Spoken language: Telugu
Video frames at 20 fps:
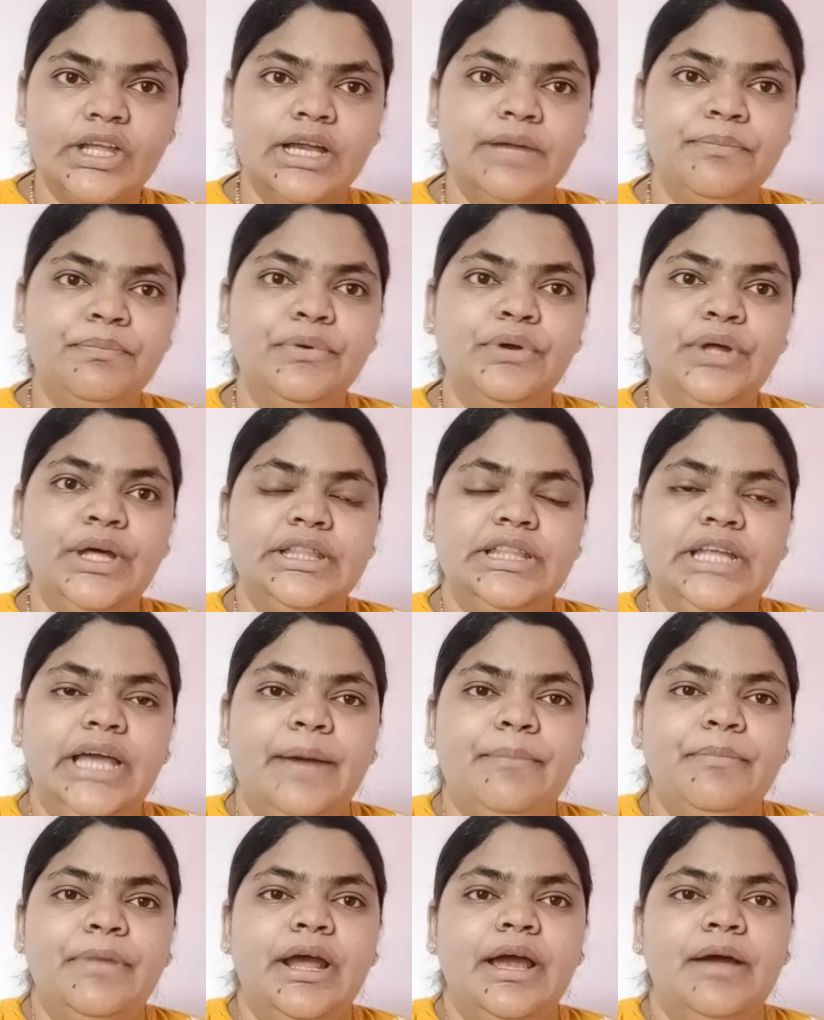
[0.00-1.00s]
ఇప్పుడైతే
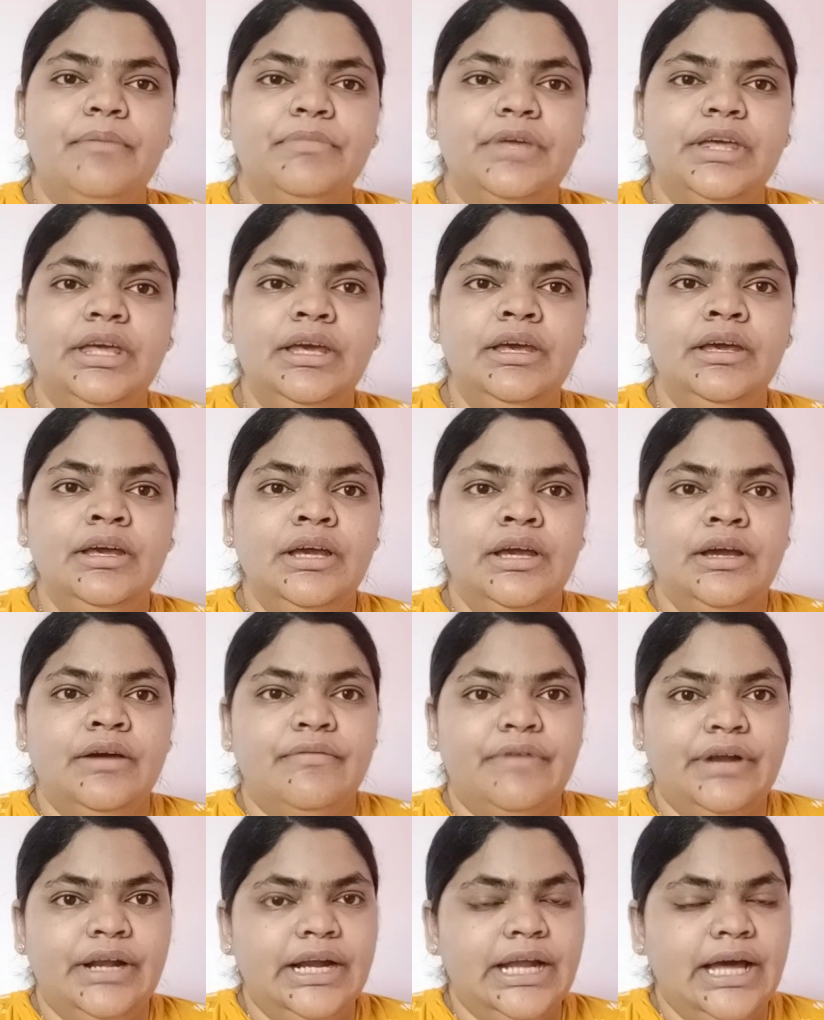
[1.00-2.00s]
అబ్రాహంకి
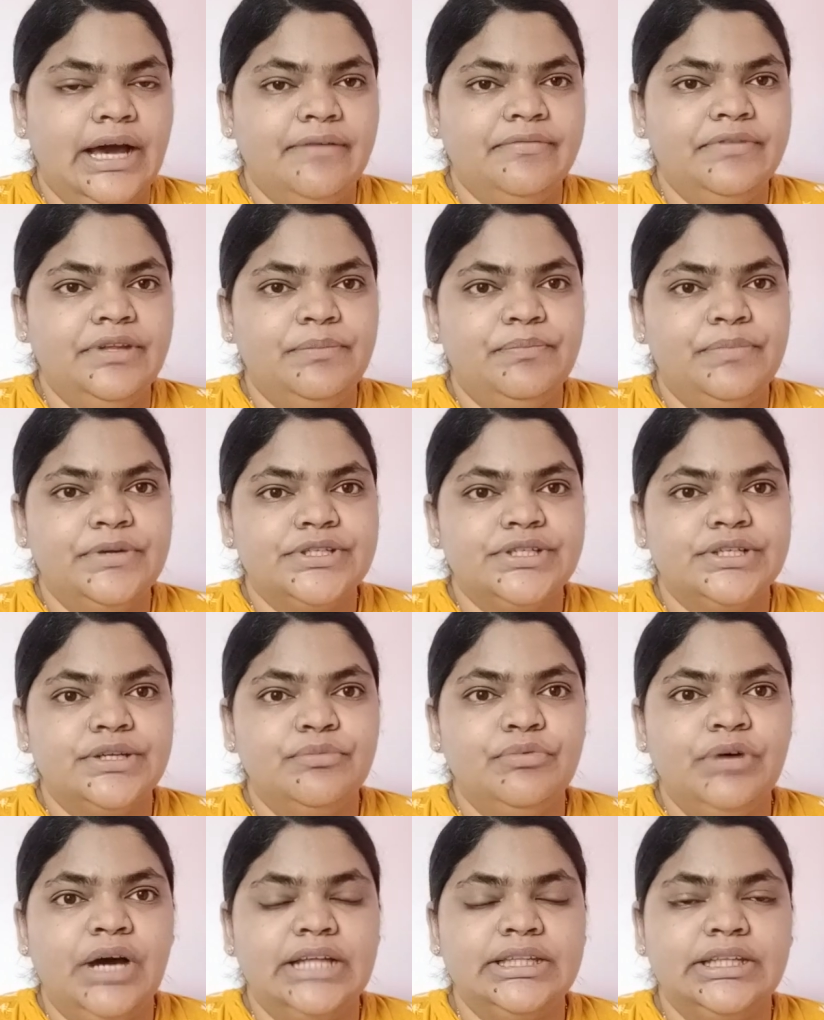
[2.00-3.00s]
వన్ అండ్ హాఫ్
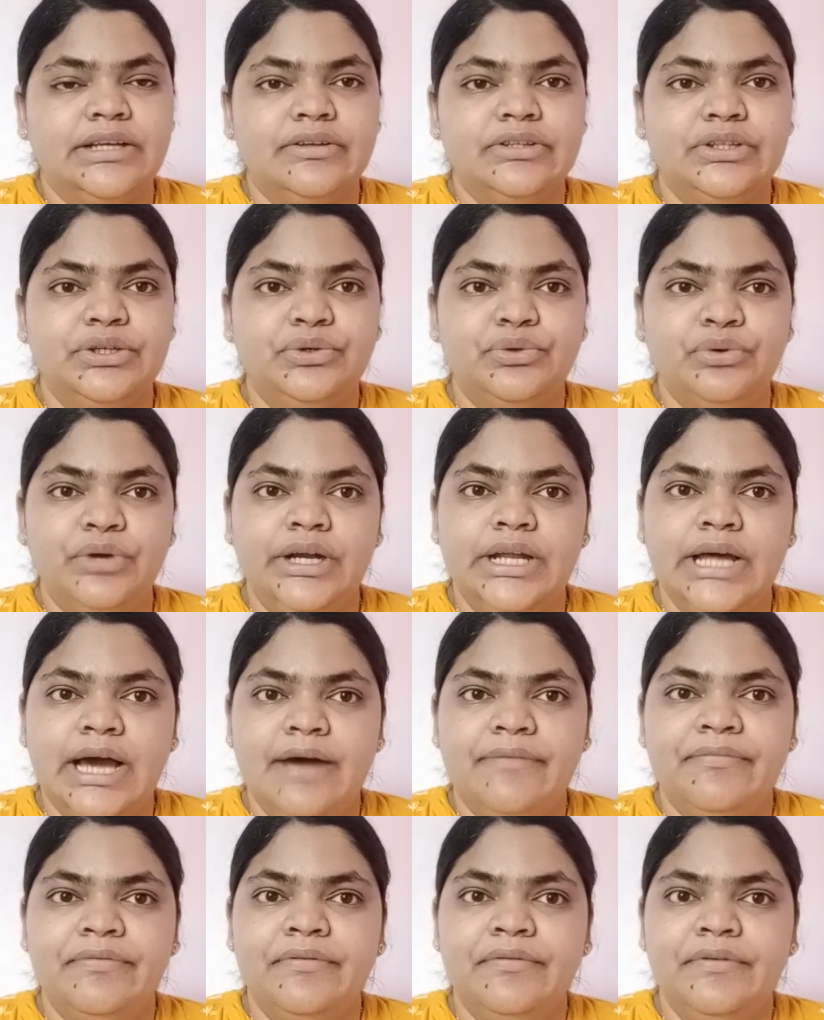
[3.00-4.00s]
తీపించినాము ఆ తర్వాత టూ అండ్
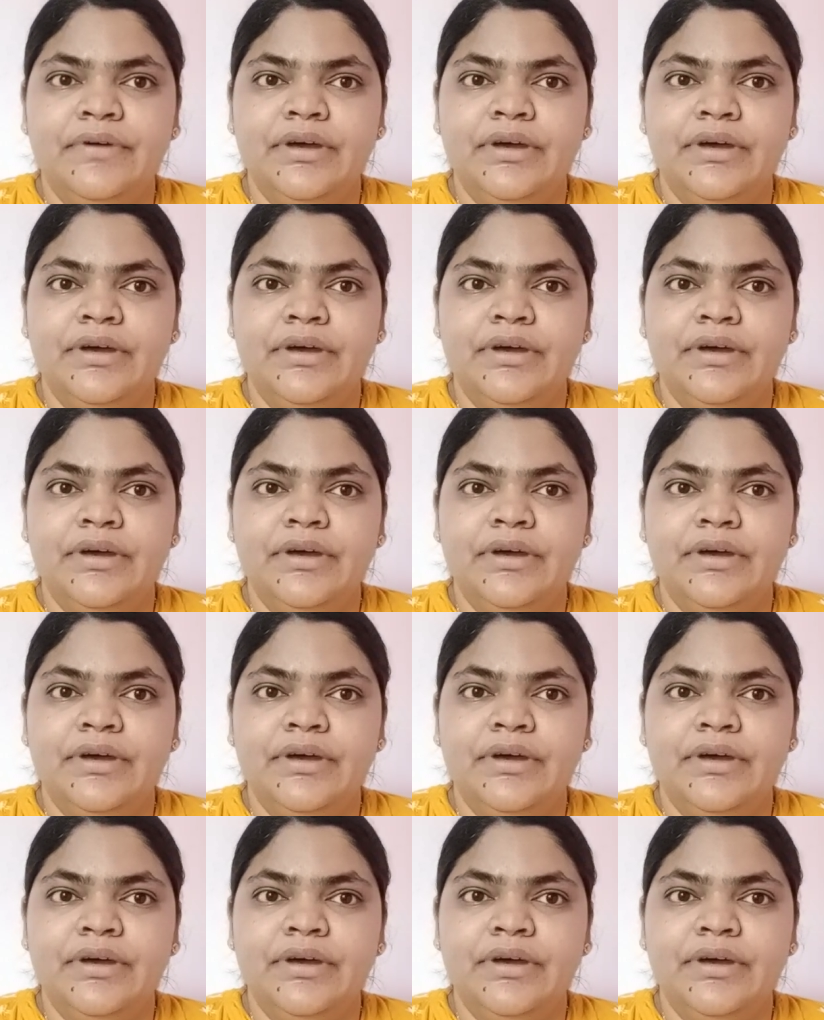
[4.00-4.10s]
హాఫ్